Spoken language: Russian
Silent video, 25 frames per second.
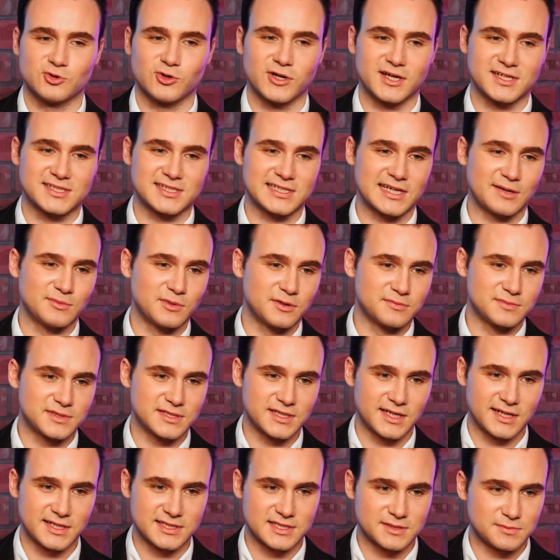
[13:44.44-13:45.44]
Но на самом
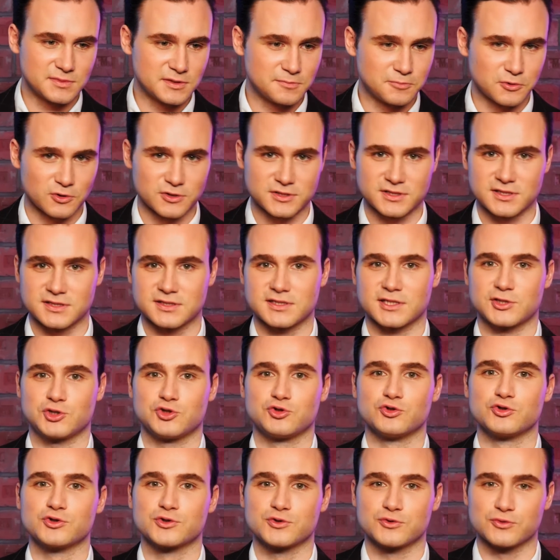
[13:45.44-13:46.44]
деле тебе просто
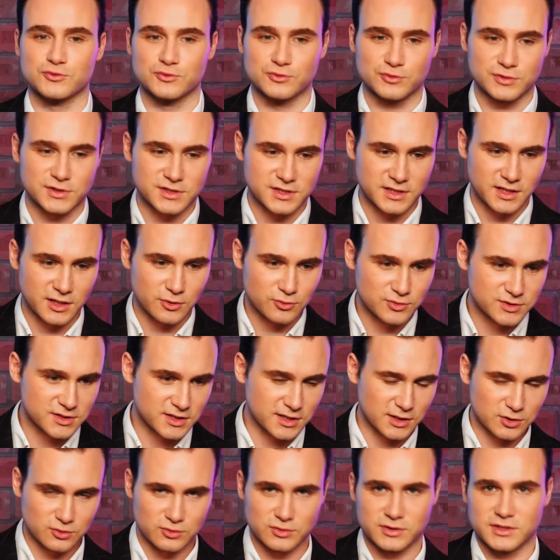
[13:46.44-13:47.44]
сочувствуют те люди,
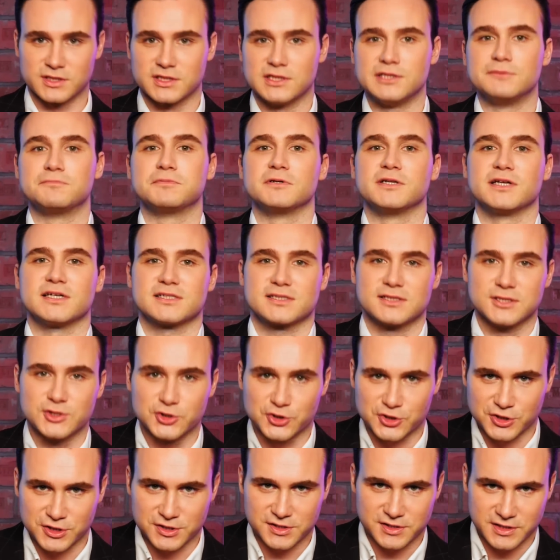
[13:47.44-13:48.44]
которые не
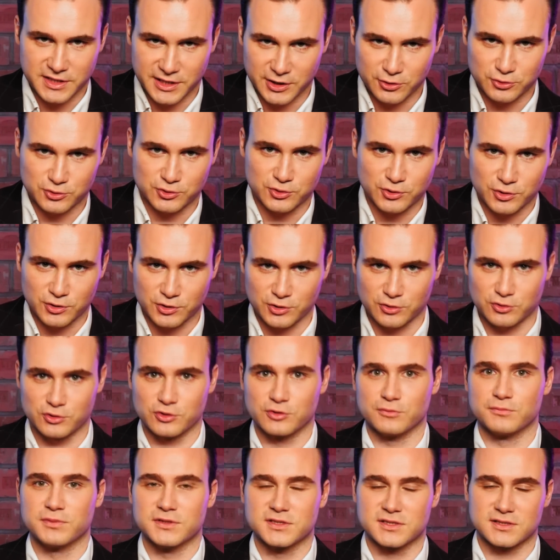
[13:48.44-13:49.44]
понаслышке знают, что
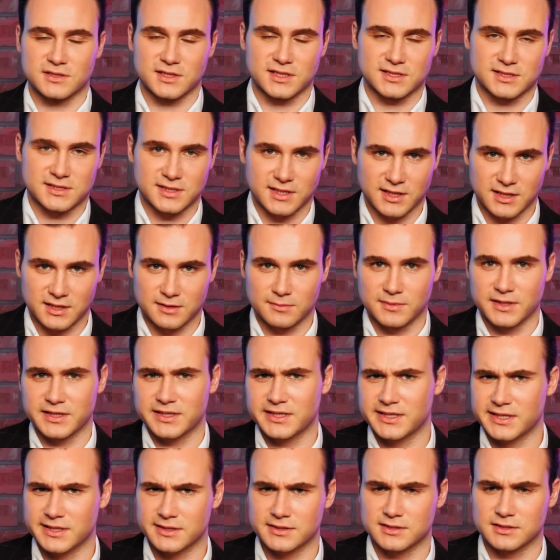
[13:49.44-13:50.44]
такое быть иностранным
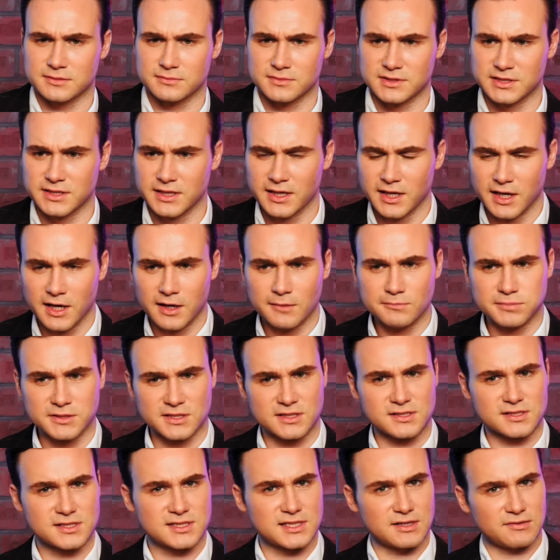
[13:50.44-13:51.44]
агентом, и
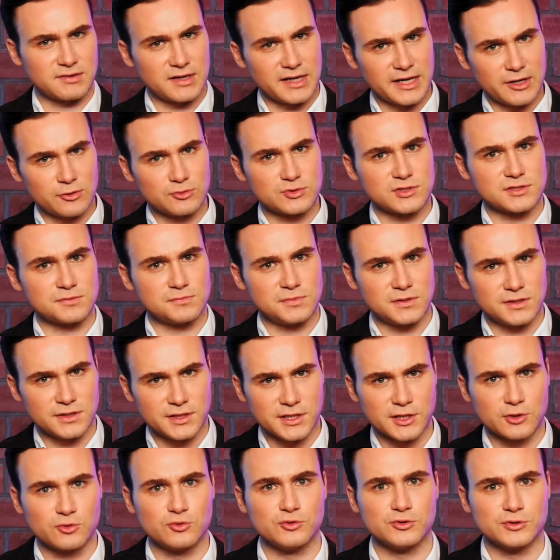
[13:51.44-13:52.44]
предоставляют тебе
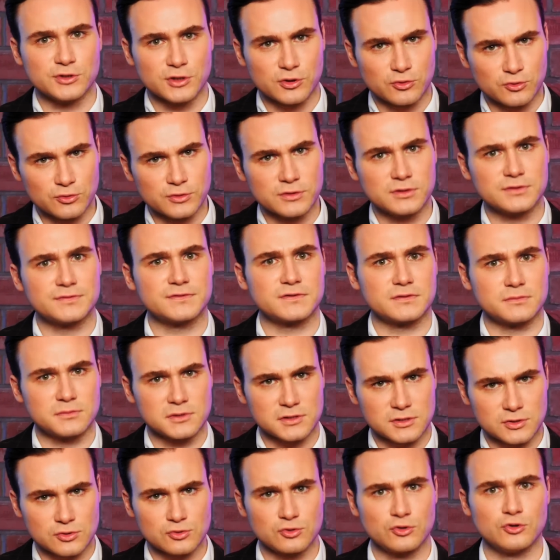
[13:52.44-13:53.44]
некую такую
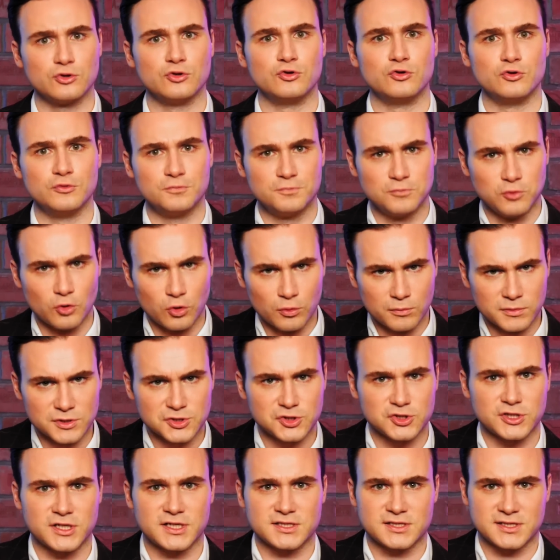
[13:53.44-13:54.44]
информационную
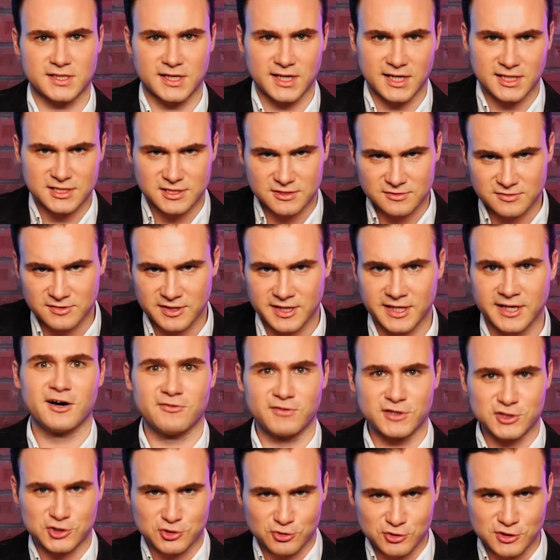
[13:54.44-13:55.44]
помощь, рассказывая,
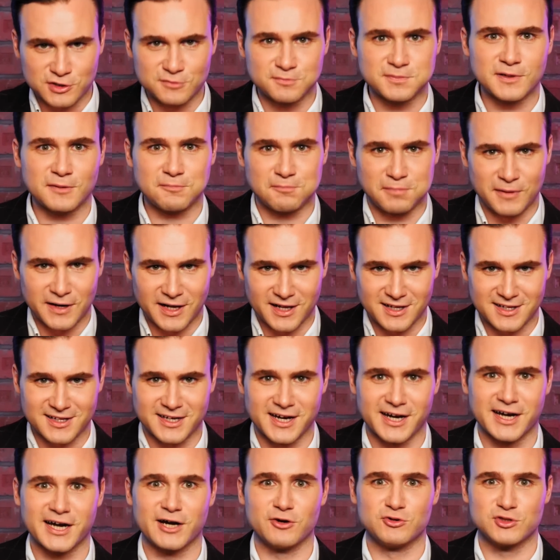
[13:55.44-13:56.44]
во что ты попал,
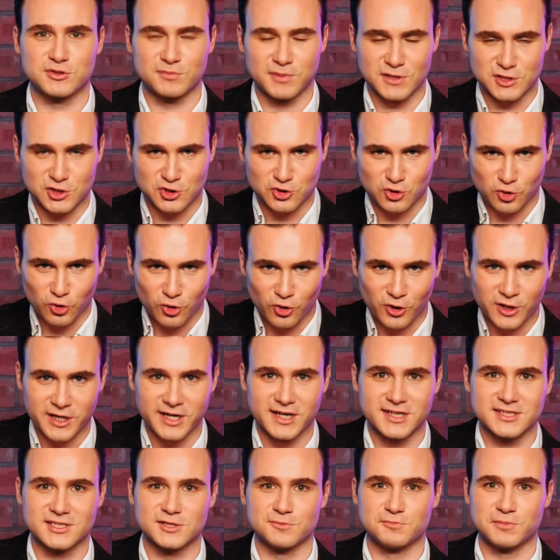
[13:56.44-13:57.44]
какая у тебя
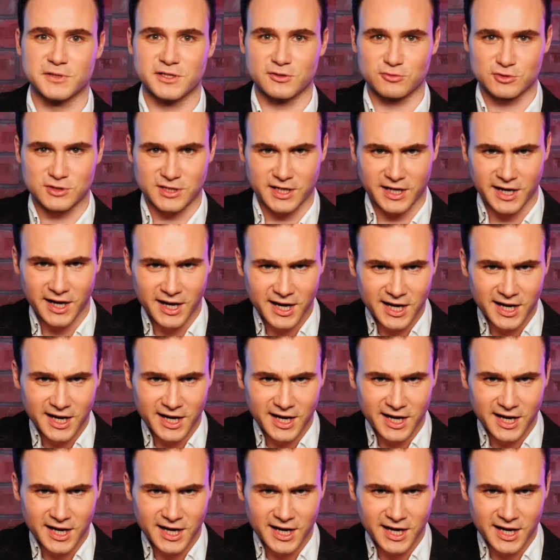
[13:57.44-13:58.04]
строгая теперь вот эта